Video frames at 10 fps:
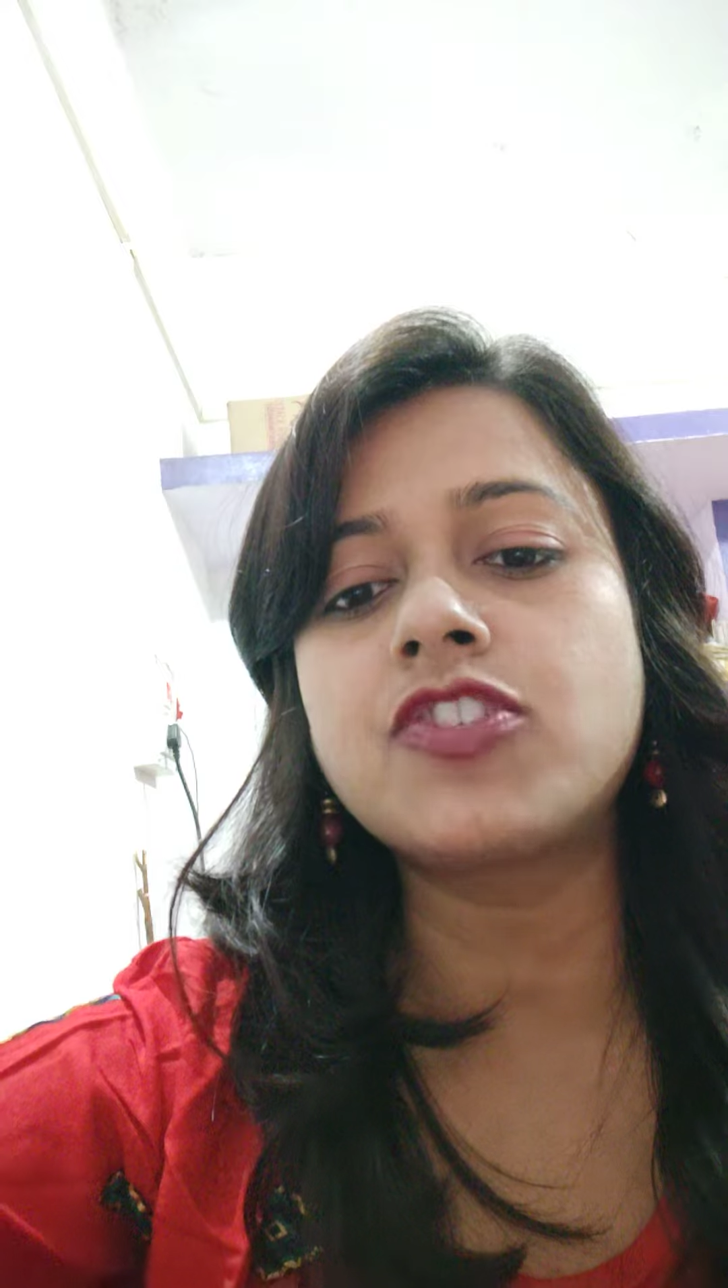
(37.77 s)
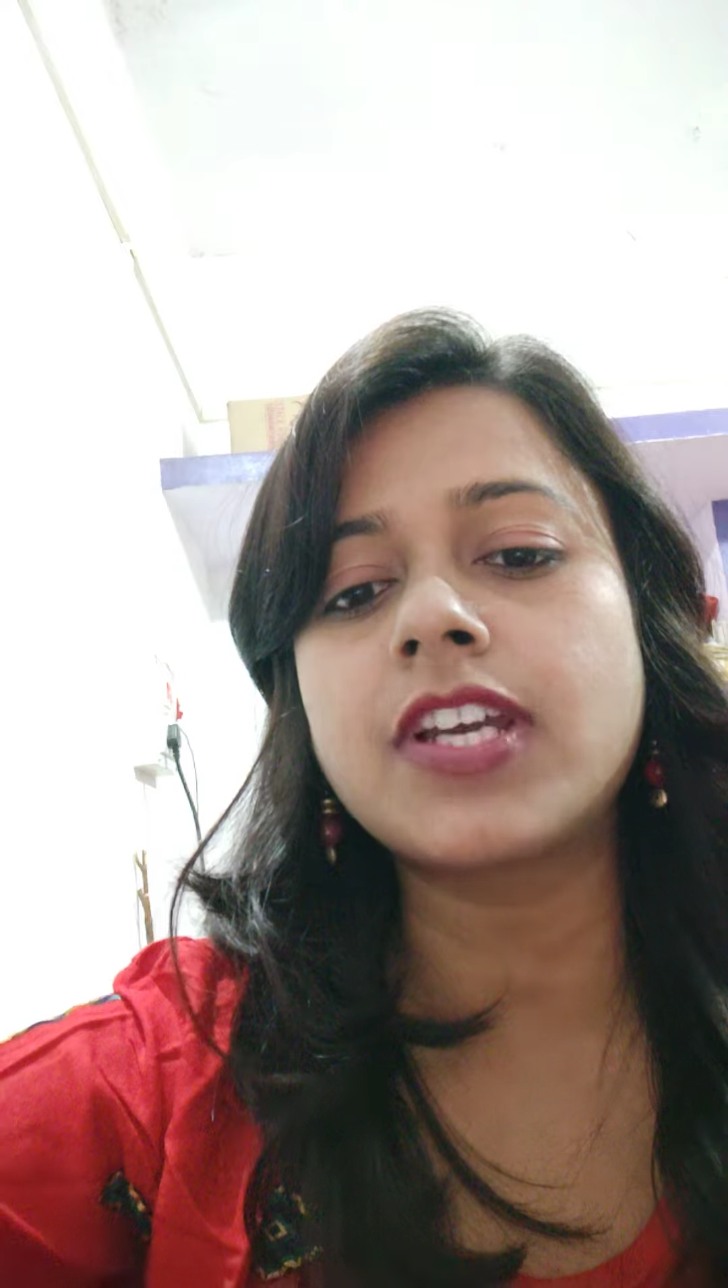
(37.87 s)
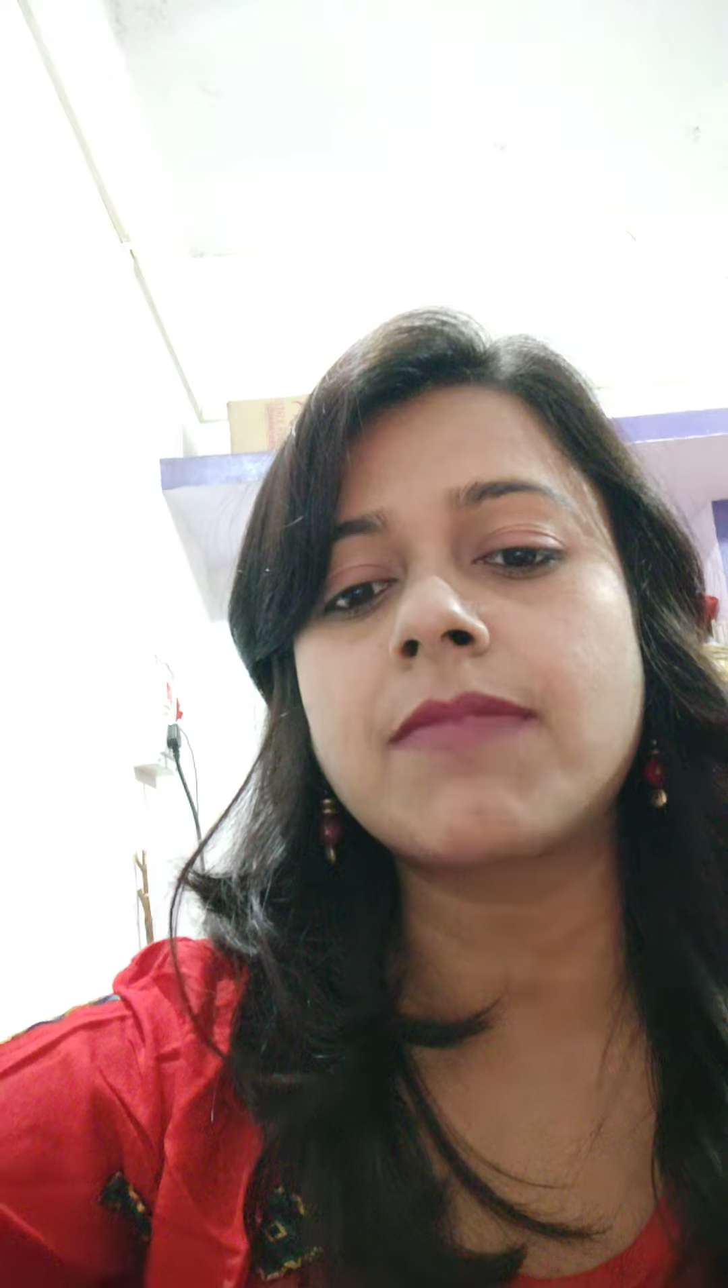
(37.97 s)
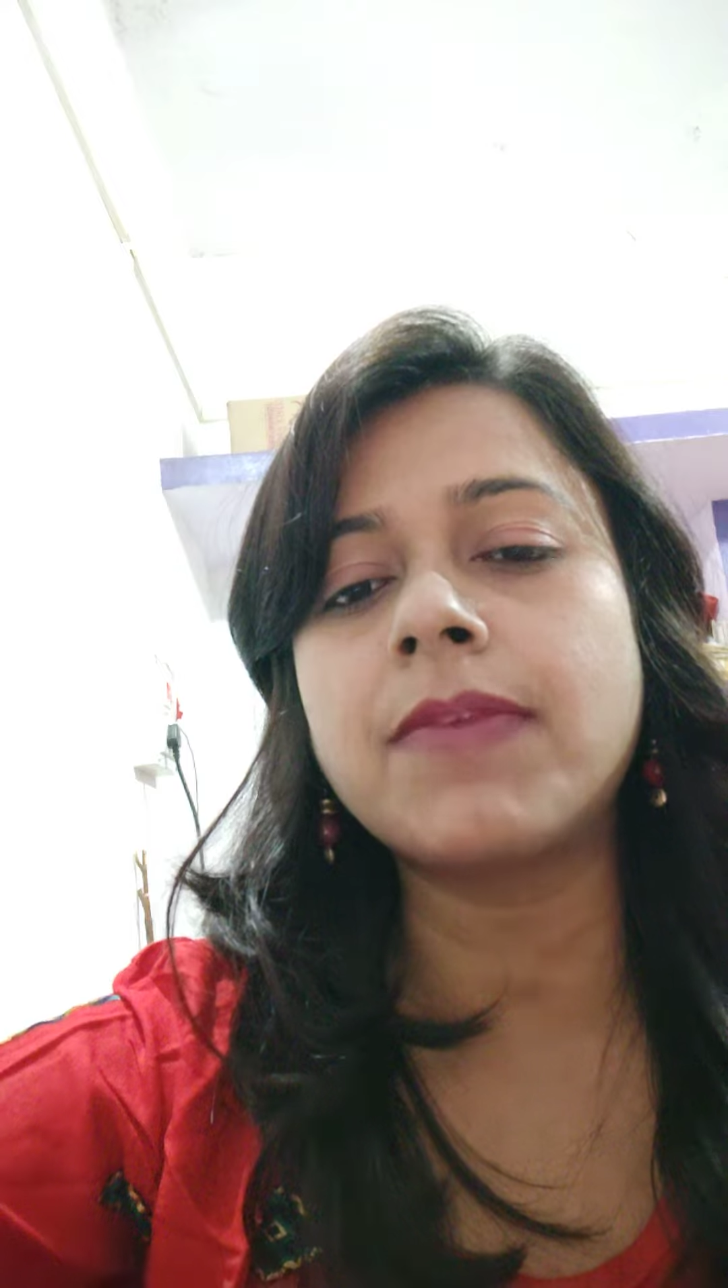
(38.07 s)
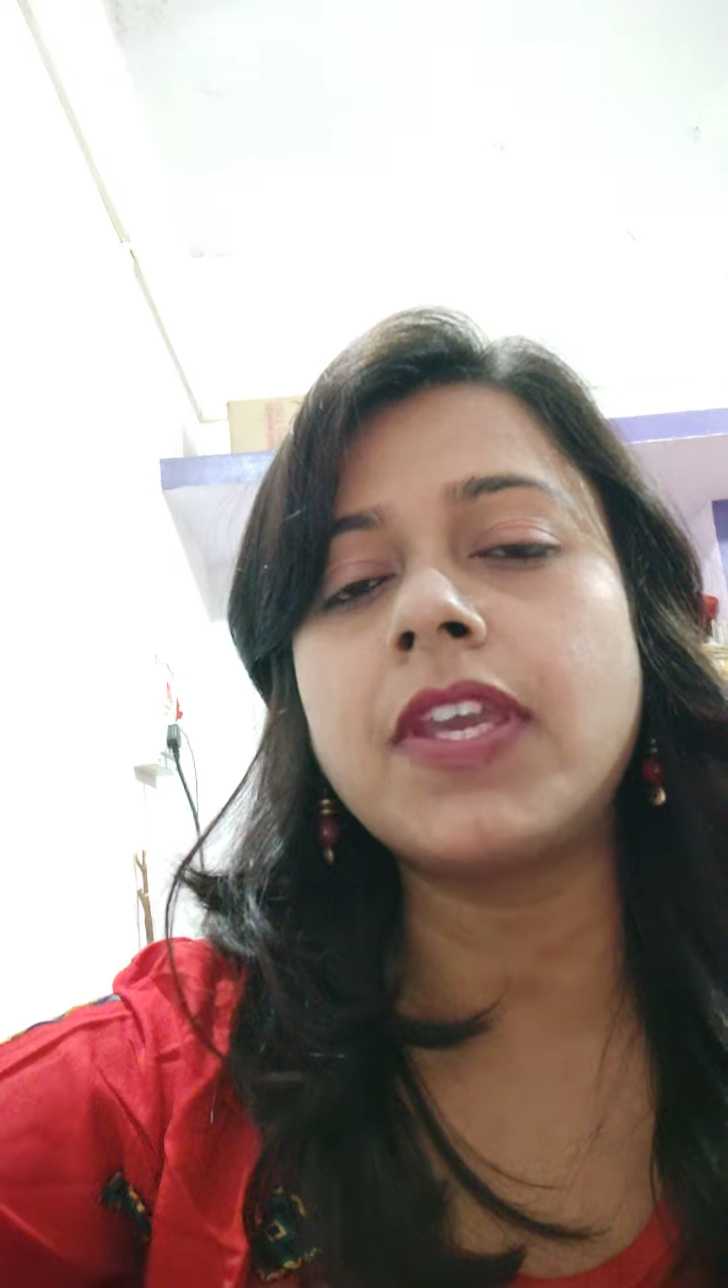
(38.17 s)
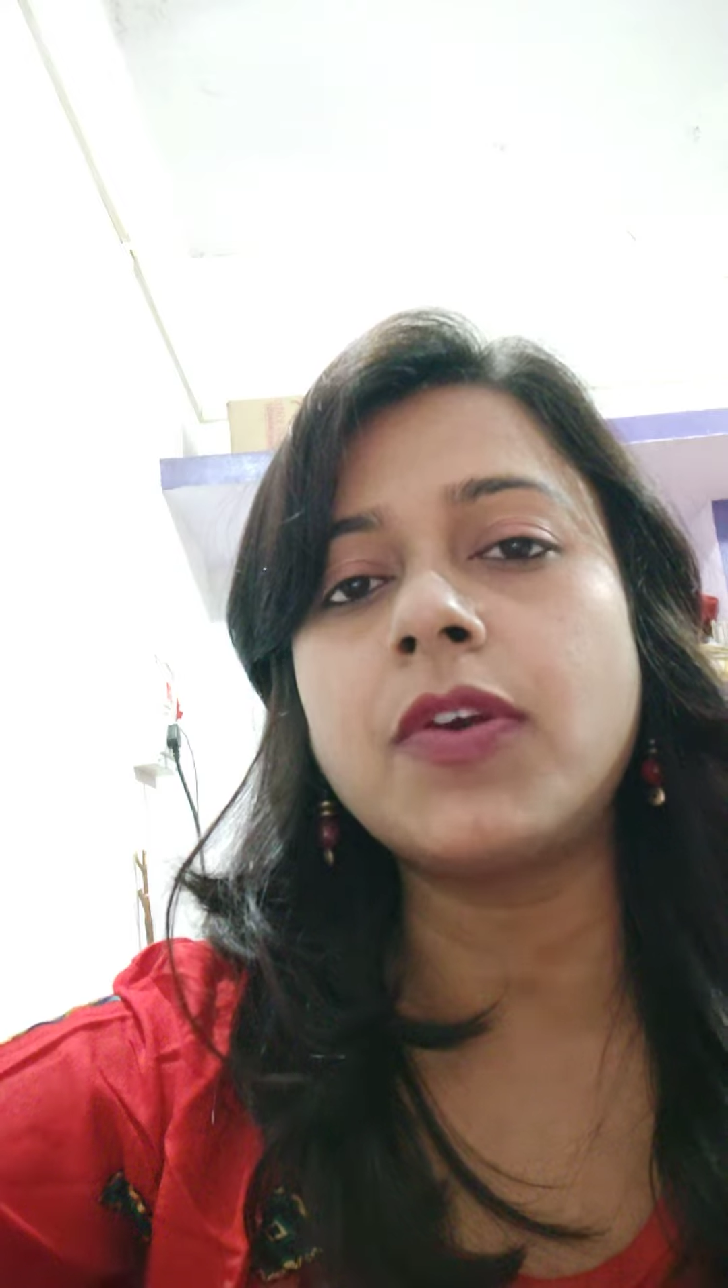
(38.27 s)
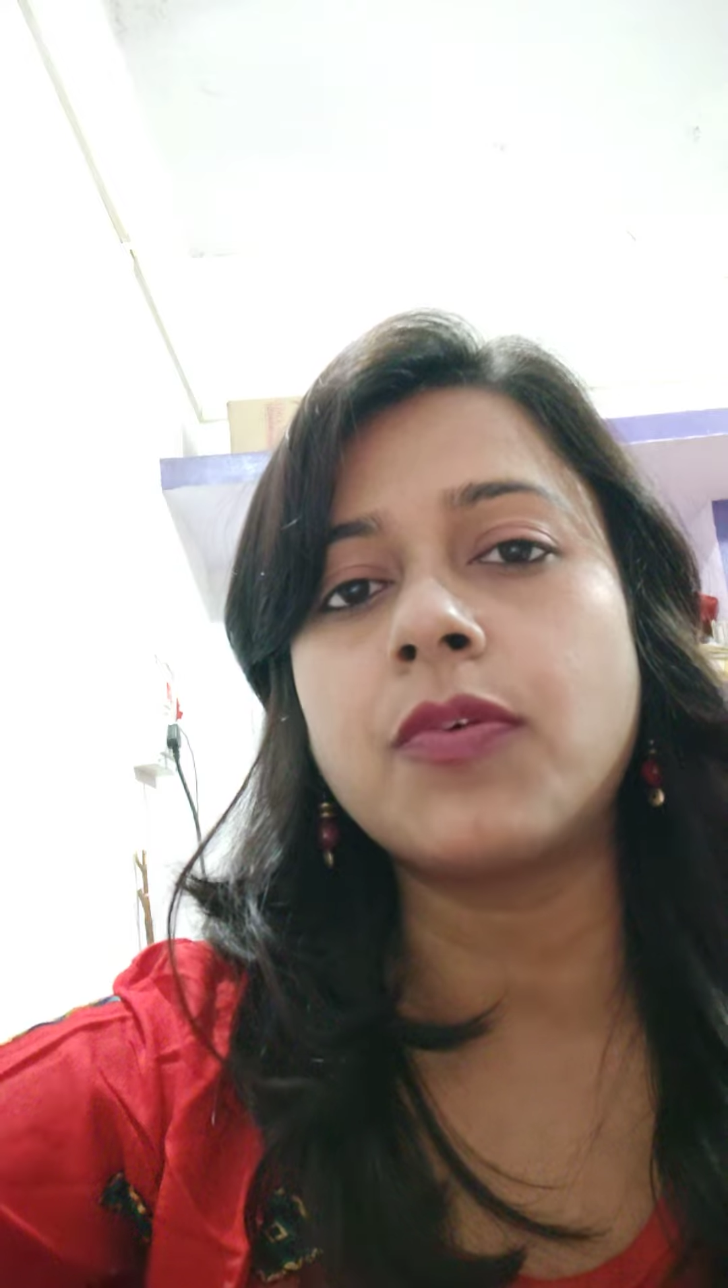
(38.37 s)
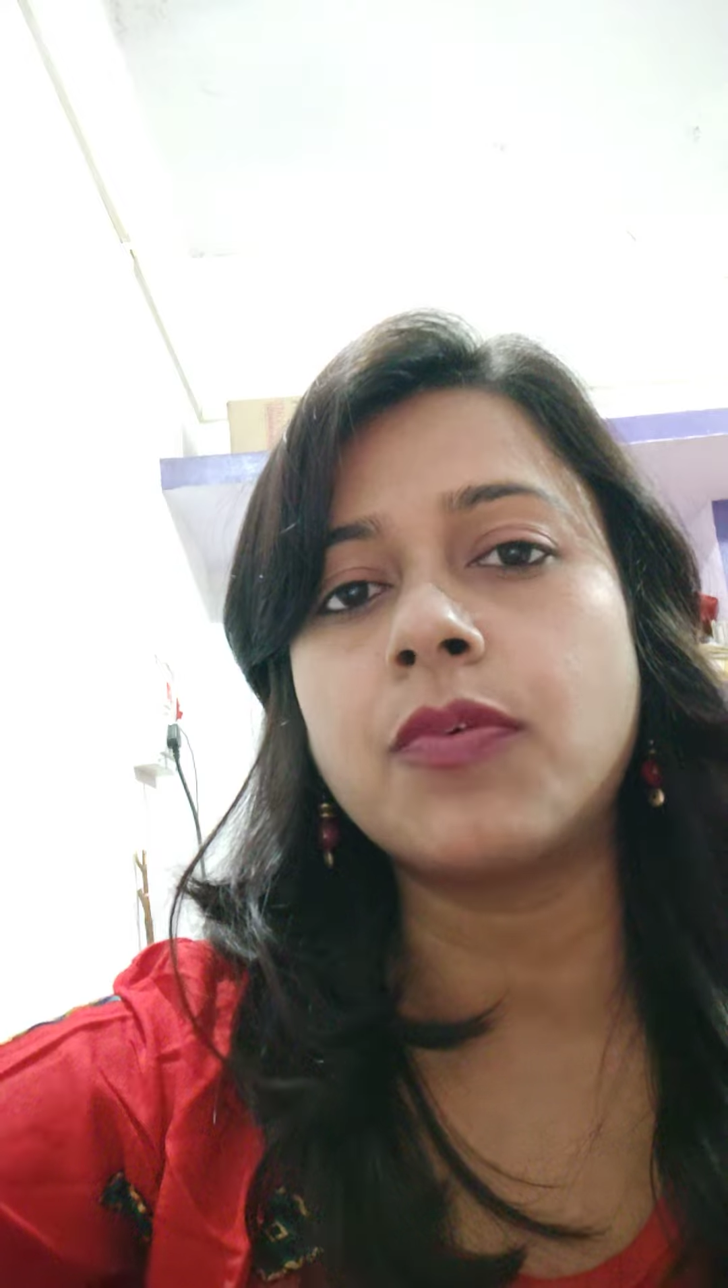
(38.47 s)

जग में